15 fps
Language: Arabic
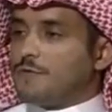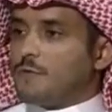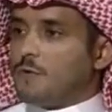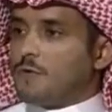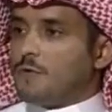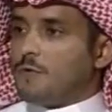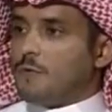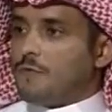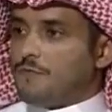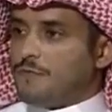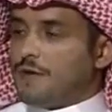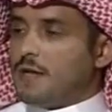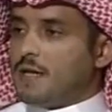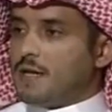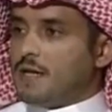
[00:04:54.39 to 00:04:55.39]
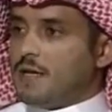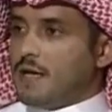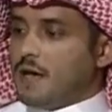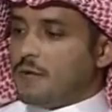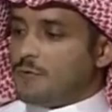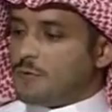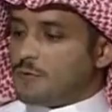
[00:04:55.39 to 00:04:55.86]
ونوفر لك
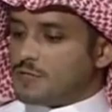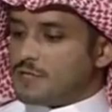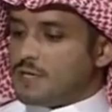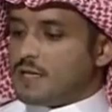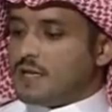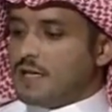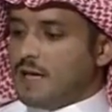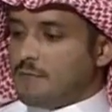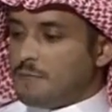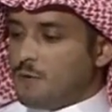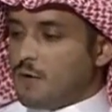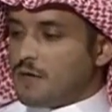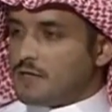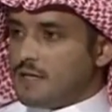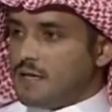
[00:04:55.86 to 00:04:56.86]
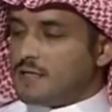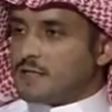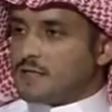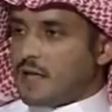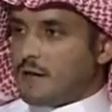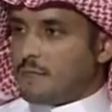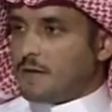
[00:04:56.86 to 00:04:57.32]
اياه ونوصل لك اياه بالوقت اللي انت
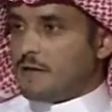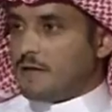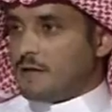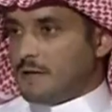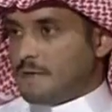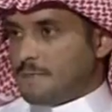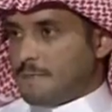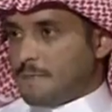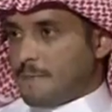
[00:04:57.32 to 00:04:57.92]
طالبه. إيه، كفايه